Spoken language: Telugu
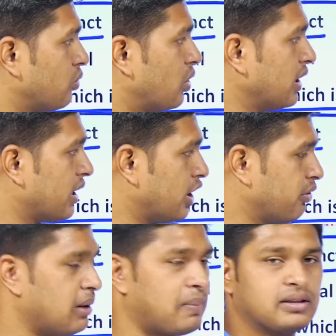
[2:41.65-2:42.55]
ఒడియా
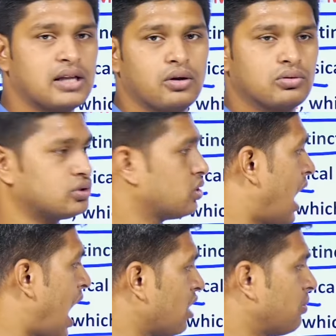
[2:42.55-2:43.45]
రెండు వేల పద్నాలుగు సో
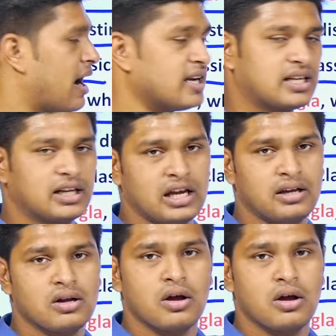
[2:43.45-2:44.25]
ఆరు భాషలకి